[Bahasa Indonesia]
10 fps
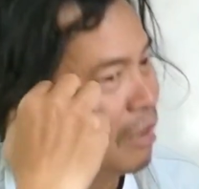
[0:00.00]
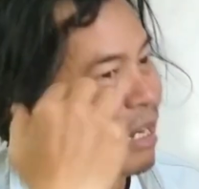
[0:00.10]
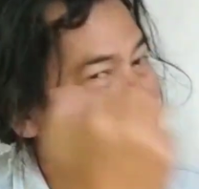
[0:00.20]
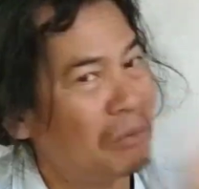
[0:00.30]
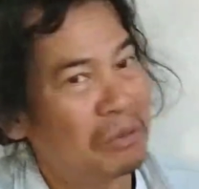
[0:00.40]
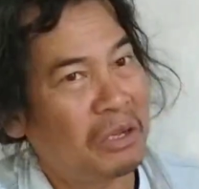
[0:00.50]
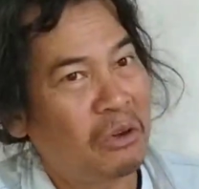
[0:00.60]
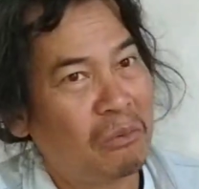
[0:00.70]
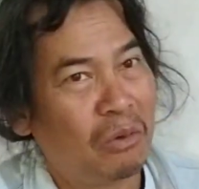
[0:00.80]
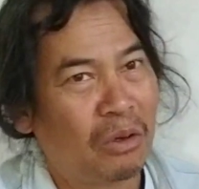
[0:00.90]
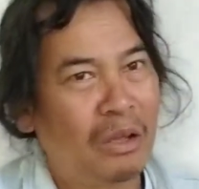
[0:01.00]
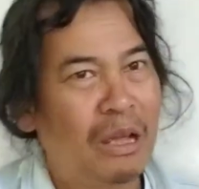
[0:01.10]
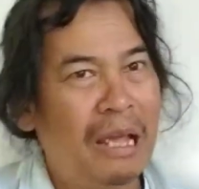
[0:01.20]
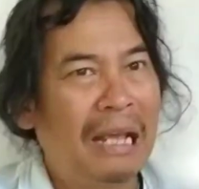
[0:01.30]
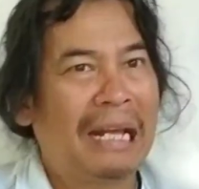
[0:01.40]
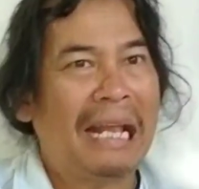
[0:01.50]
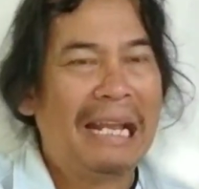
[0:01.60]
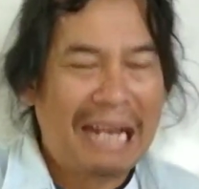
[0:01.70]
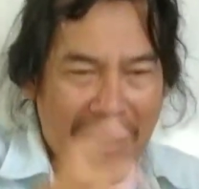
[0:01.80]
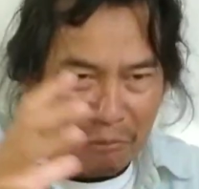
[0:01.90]
kenapa bisa goblok
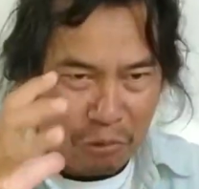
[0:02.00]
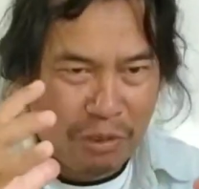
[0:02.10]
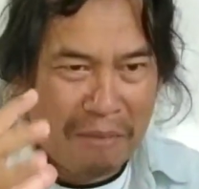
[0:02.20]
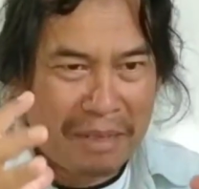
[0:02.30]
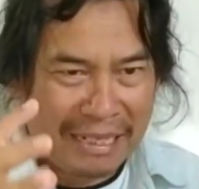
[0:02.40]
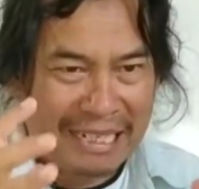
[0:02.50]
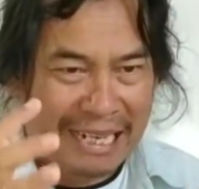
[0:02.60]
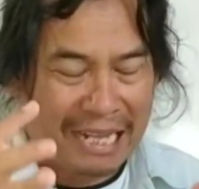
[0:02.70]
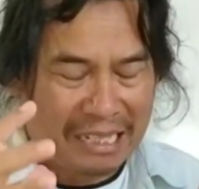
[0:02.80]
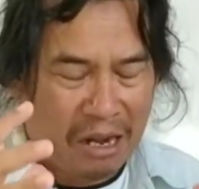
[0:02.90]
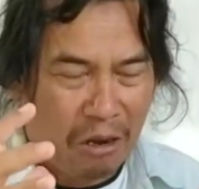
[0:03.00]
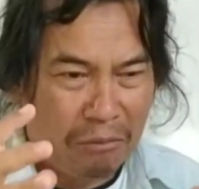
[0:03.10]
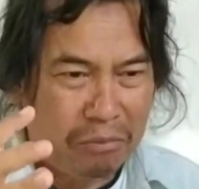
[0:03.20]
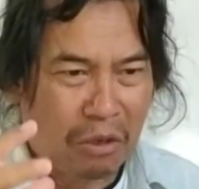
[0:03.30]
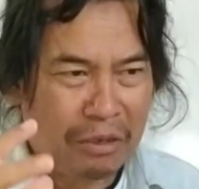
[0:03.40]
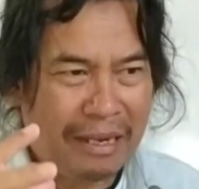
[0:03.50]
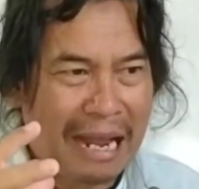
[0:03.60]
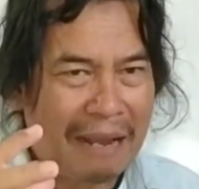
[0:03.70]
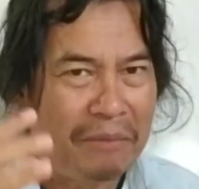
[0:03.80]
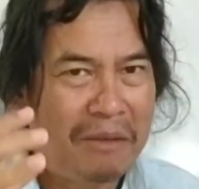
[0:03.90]
karena kamu sudah mengikat Allah
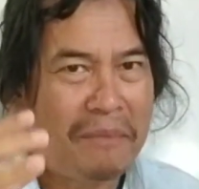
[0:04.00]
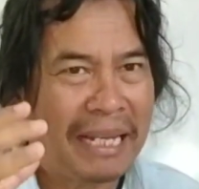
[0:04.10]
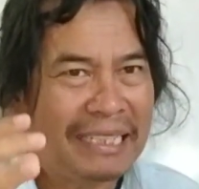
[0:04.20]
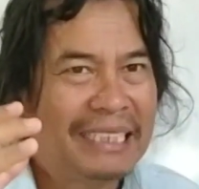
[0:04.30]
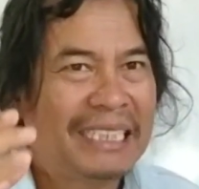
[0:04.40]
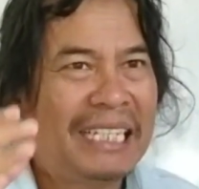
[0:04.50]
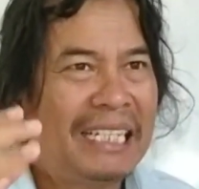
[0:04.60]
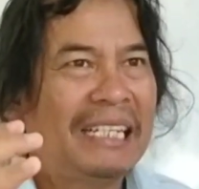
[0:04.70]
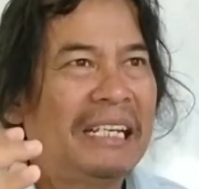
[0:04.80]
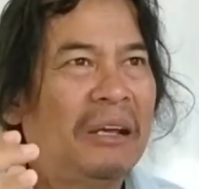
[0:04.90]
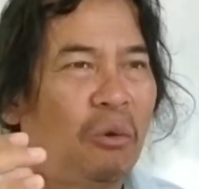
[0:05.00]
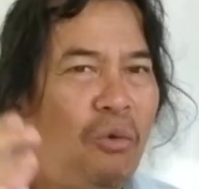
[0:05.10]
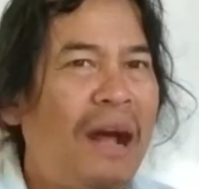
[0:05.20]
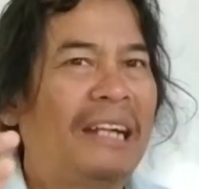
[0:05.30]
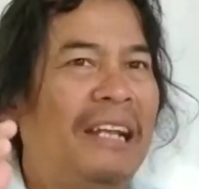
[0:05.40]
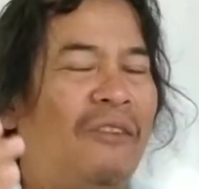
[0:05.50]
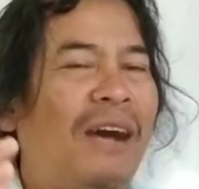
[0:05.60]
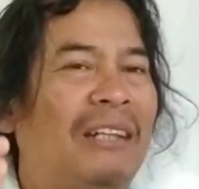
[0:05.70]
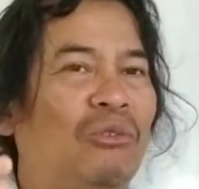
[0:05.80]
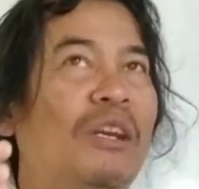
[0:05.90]
dalam dimensi ruang dan
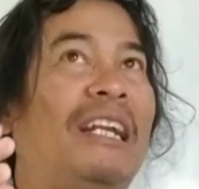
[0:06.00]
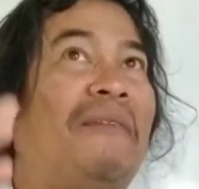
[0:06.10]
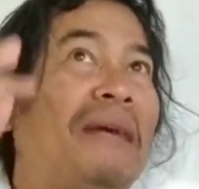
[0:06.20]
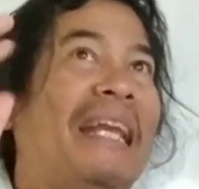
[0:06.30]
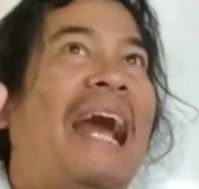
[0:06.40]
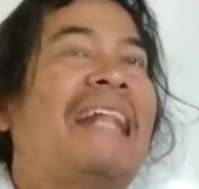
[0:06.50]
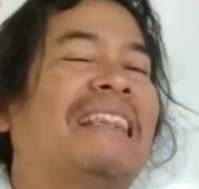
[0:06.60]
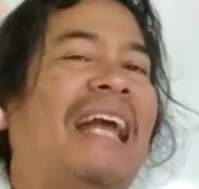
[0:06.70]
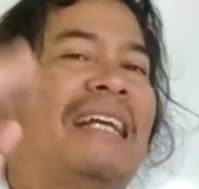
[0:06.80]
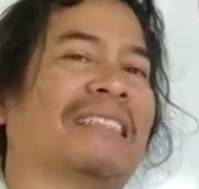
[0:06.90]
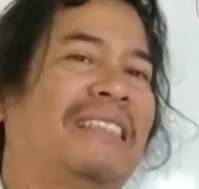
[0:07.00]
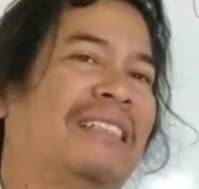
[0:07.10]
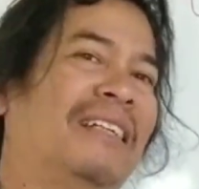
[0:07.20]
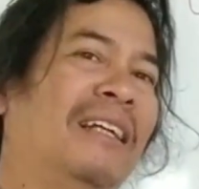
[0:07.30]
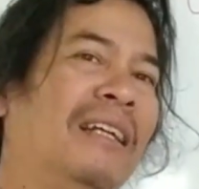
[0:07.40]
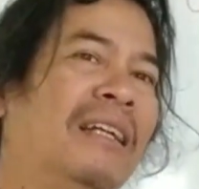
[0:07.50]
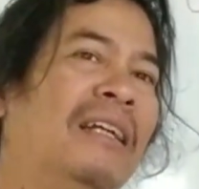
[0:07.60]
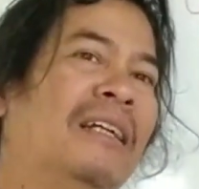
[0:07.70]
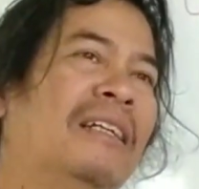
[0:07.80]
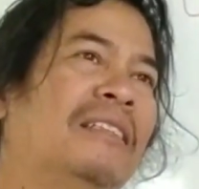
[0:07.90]
waktu yang namanya atas
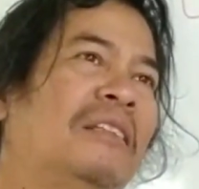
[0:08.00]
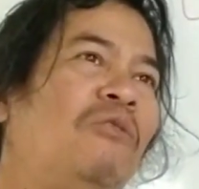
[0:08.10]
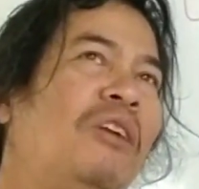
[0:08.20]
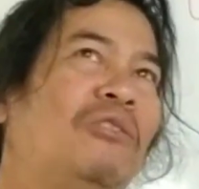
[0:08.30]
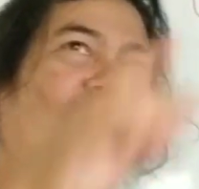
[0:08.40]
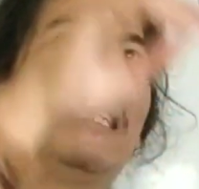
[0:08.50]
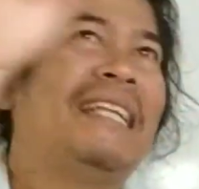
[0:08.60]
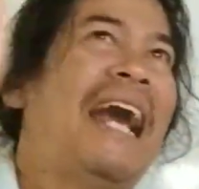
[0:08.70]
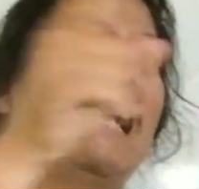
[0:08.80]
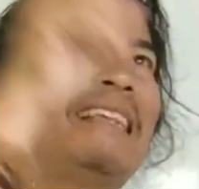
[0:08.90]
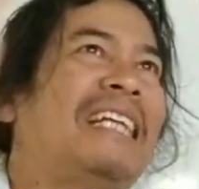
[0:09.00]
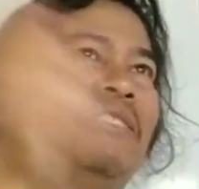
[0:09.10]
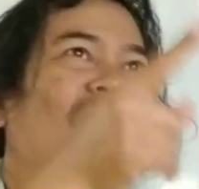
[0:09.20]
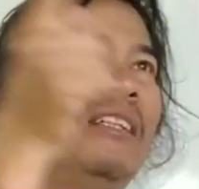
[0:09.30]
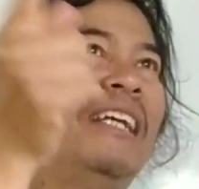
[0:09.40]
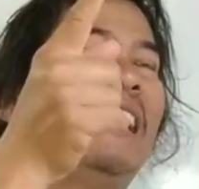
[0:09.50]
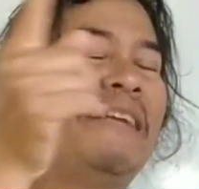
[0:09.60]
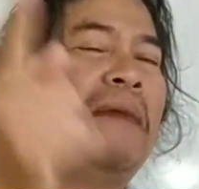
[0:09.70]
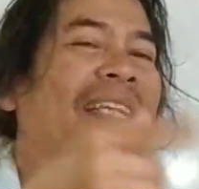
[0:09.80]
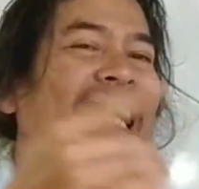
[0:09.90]
seluas-luasnya atas tuh dia
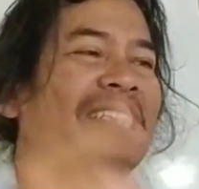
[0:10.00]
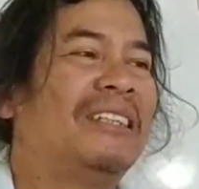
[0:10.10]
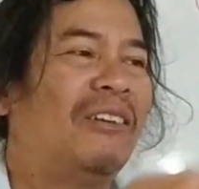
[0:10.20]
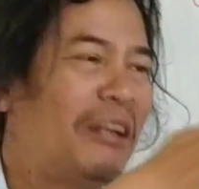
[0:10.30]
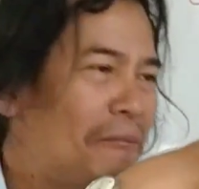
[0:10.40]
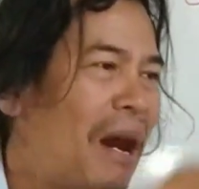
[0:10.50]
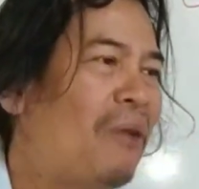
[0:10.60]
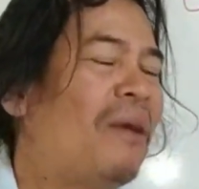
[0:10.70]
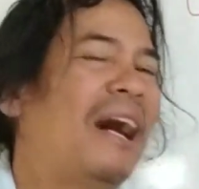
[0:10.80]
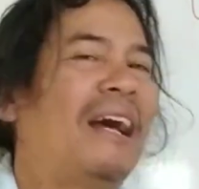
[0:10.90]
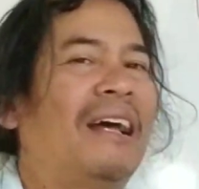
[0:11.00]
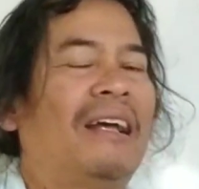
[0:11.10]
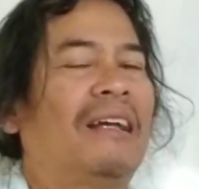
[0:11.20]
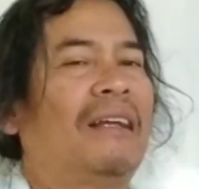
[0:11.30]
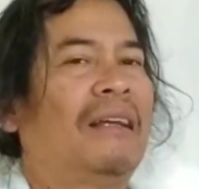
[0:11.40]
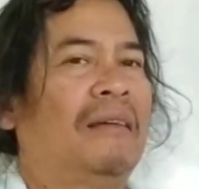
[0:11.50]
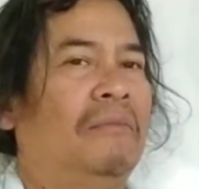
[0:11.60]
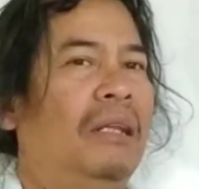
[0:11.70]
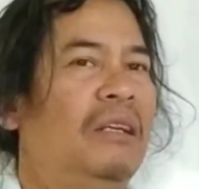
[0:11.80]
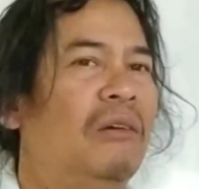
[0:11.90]
dibatasi oleh bawah
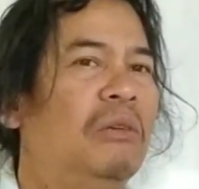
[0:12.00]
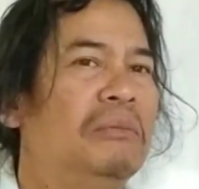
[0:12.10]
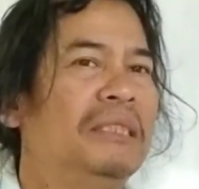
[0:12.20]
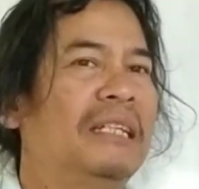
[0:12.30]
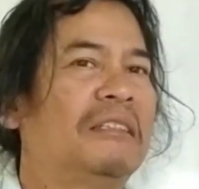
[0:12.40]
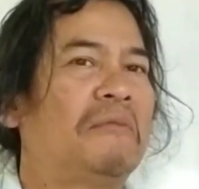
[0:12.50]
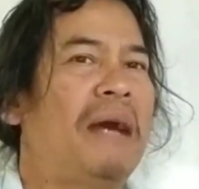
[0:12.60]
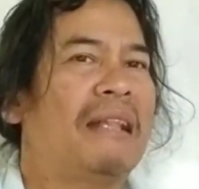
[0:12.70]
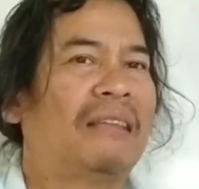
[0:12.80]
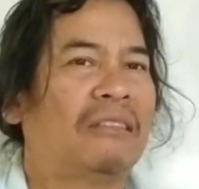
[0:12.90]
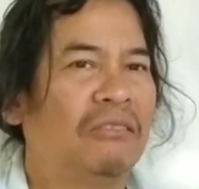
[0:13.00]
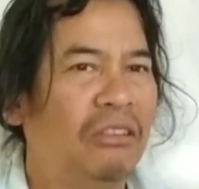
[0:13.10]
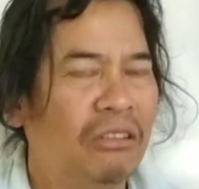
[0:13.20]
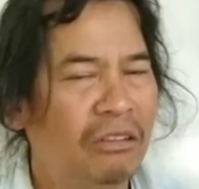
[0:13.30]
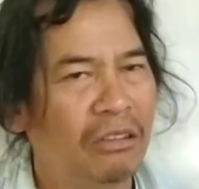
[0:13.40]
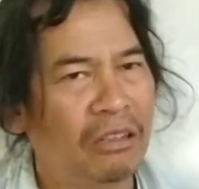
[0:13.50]
berarti Allah menjadi terbatas dong